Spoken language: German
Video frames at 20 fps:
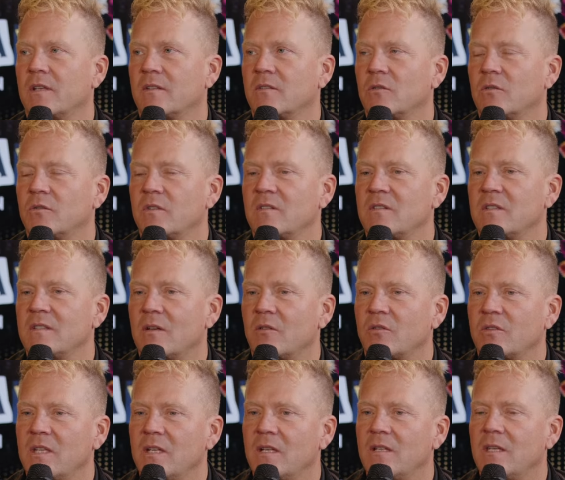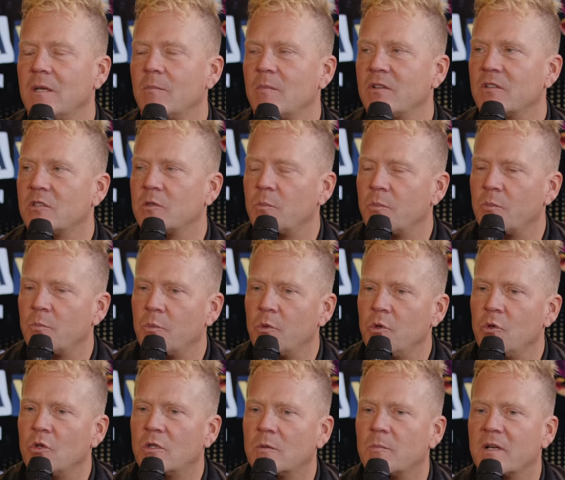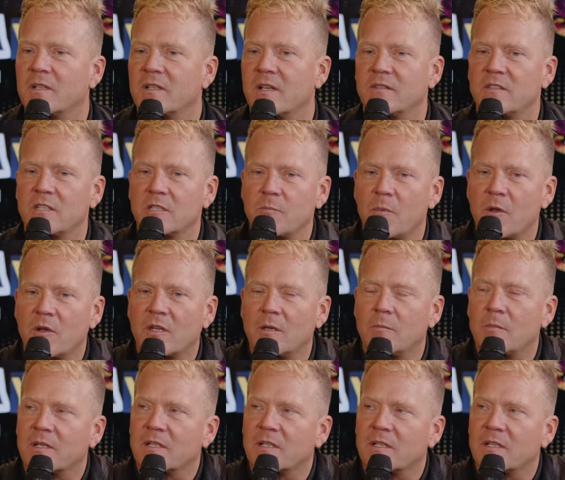Also das sind auch Dinge, die man ja. spürt, man kann sie schmecken,